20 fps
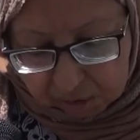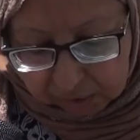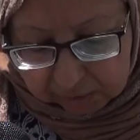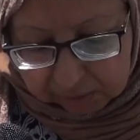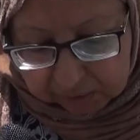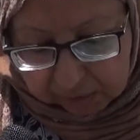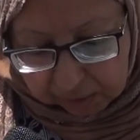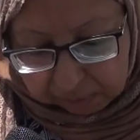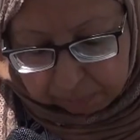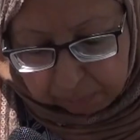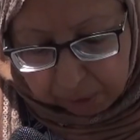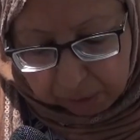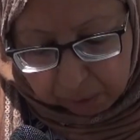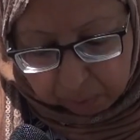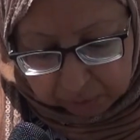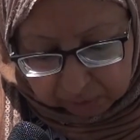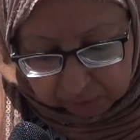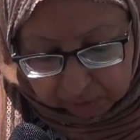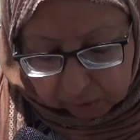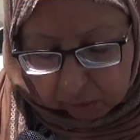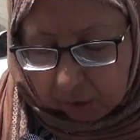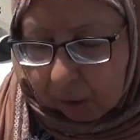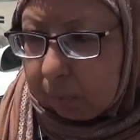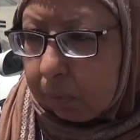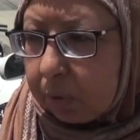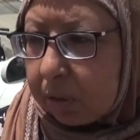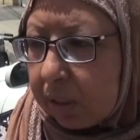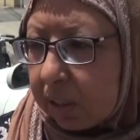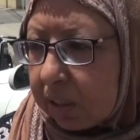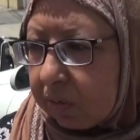تزاي مرة وديته على
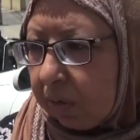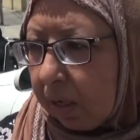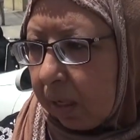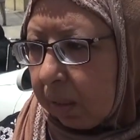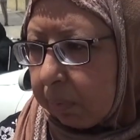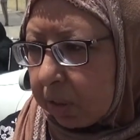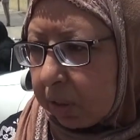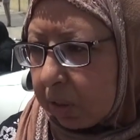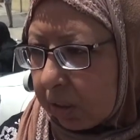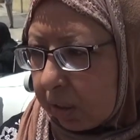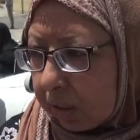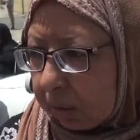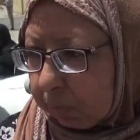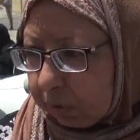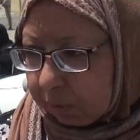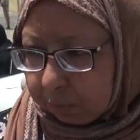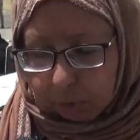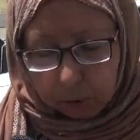المستشفى على البشير مش